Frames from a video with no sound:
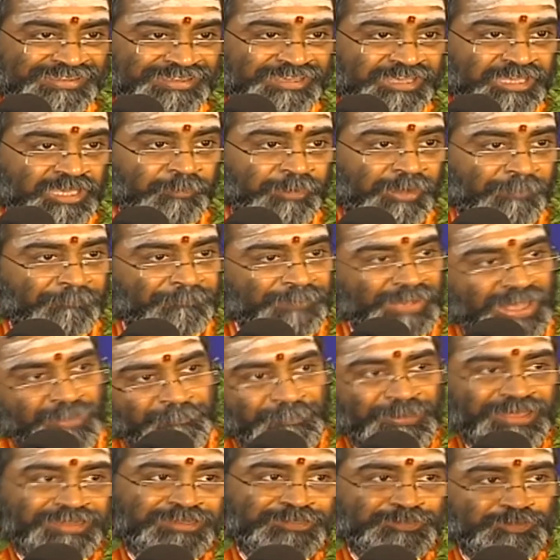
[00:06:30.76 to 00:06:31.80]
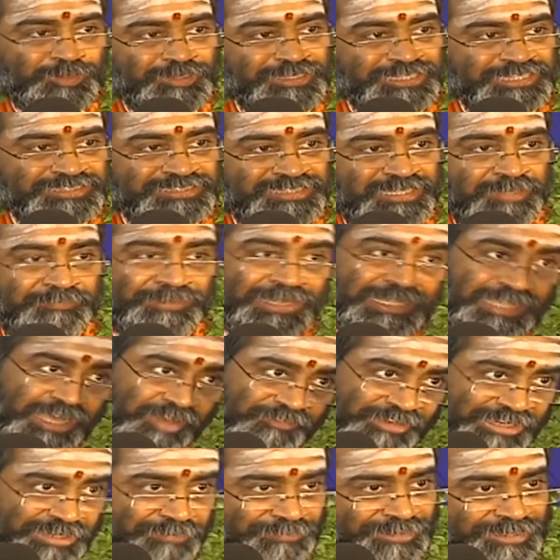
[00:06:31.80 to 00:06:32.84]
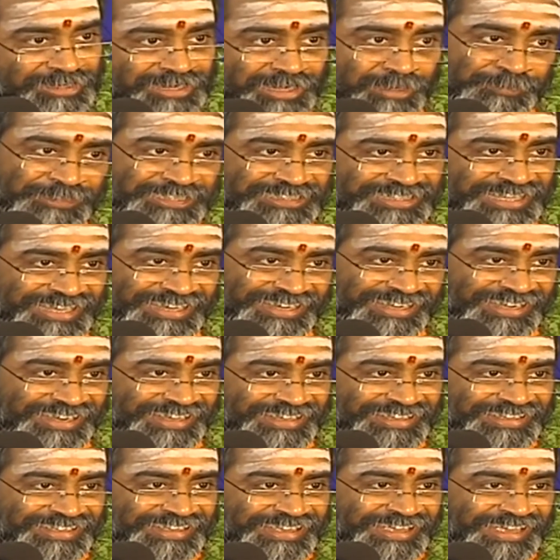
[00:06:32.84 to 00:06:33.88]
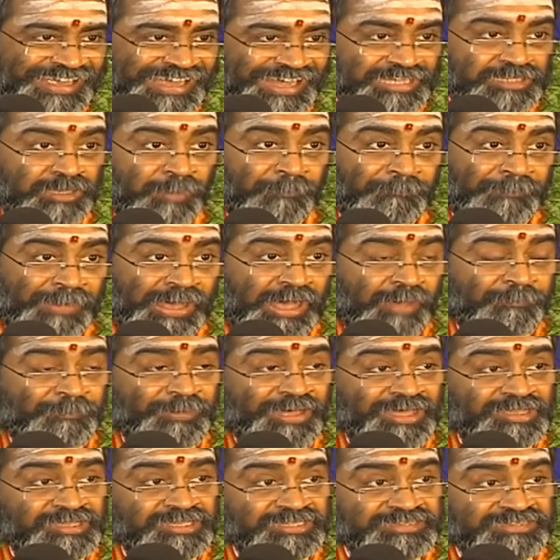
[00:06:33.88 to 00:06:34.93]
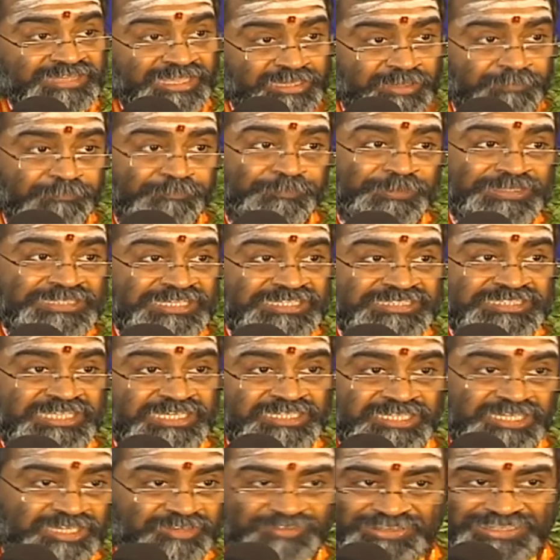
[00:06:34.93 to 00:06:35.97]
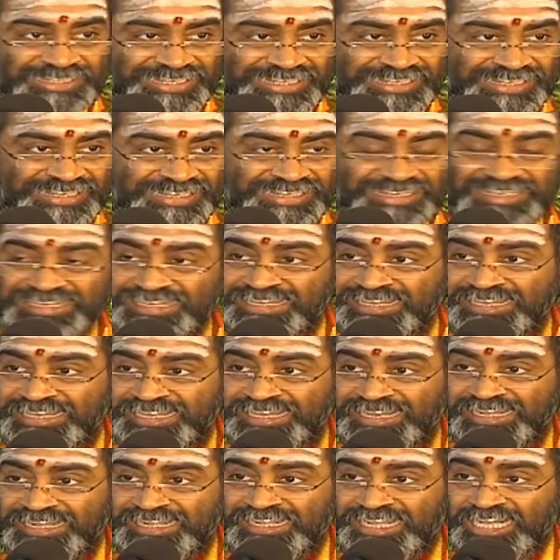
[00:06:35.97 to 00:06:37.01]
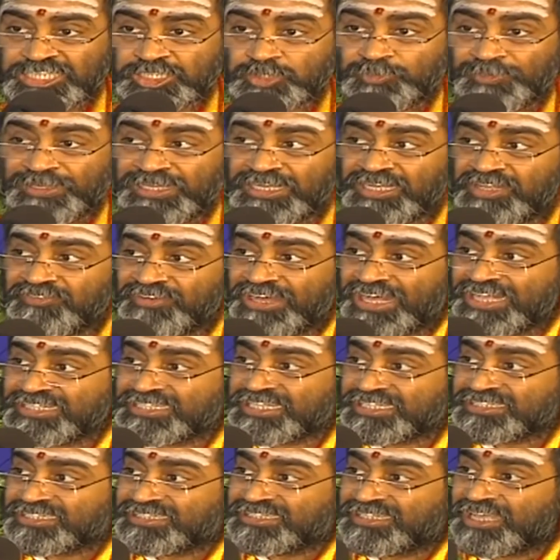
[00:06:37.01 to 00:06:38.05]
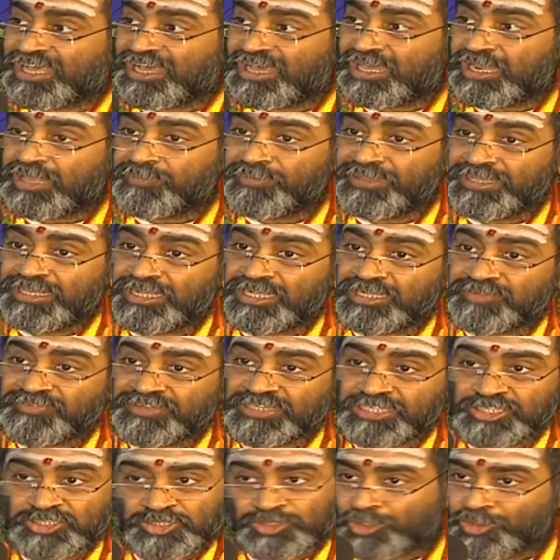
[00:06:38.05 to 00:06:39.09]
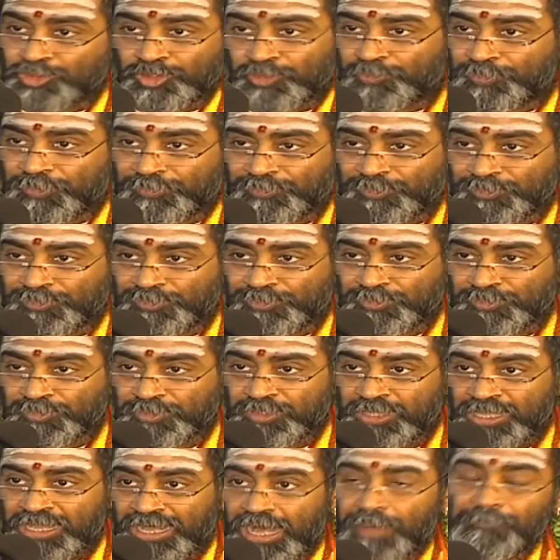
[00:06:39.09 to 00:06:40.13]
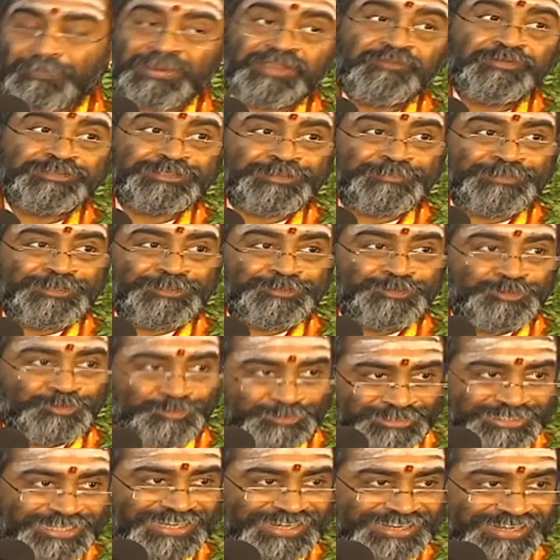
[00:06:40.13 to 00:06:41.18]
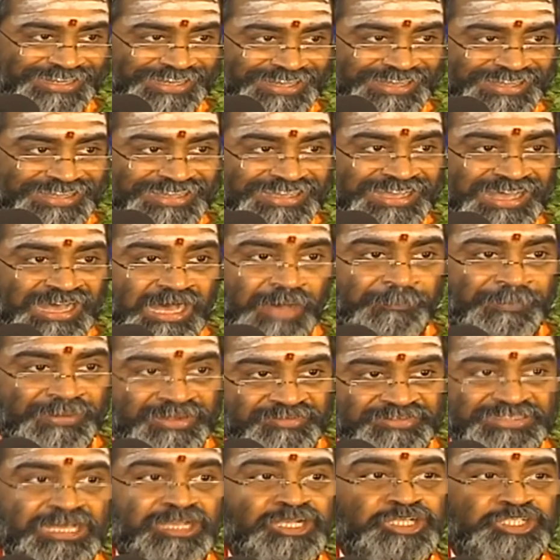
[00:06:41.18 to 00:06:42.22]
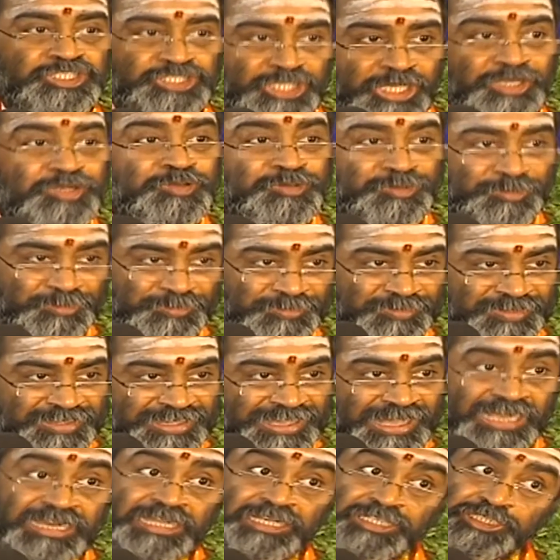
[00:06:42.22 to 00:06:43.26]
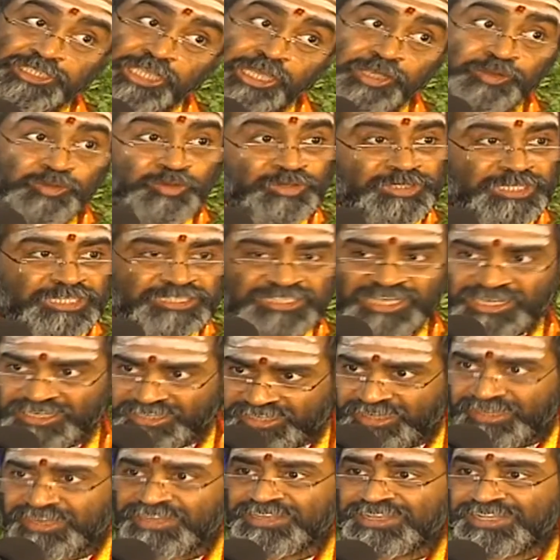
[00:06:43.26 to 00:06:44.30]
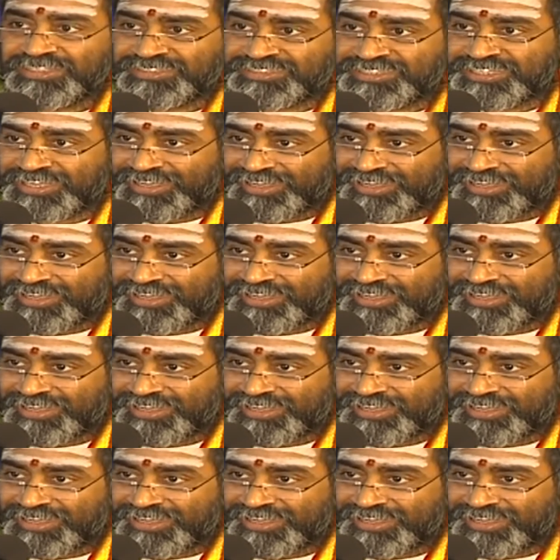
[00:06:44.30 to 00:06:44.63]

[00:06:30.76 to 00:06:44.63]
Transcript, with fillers: ఇప్పుడు పాపాన్ని తొలగిస్తే మళ్ళీ అవన్నీ మనకు లభిస్తాయి ఇక్కడ అందుకే పాపాలని దహింపజేసేటటువంటి లక్ష్మీ నివాస స్థానమైనటువంటి స్వరూపము ఆ పర్వతమునందు ఉంది గనక ఆ పర్వతానికి చేరుకో అక్కడ చేరుకుంటే చాలు గిరింగచ్చ